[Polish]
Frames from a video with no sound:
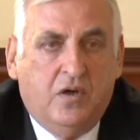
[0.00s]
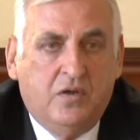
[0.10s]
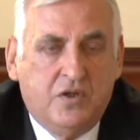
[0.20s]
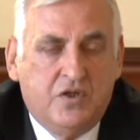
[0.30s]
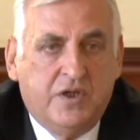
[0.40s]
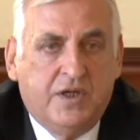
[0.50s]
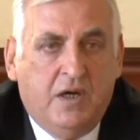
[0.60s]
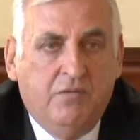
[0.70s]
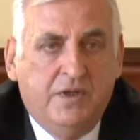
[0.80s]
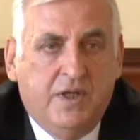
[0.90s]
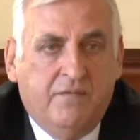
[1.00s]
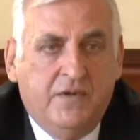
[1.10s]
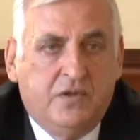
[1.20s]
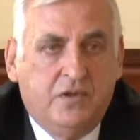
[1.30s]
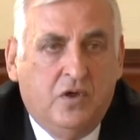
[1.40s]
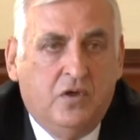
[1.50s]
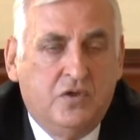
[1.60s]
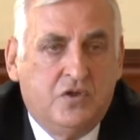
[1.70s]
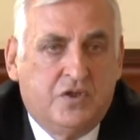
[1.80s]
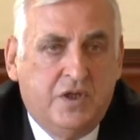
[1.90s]
One sięgały nawet
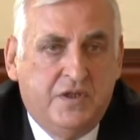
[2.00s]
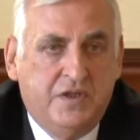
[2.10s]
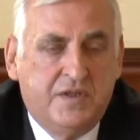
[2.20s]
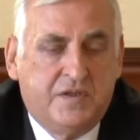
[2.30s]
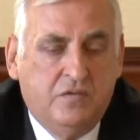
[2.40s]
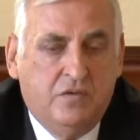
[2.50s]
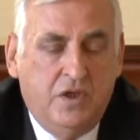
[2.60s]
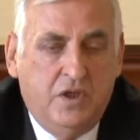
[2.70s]
do 40%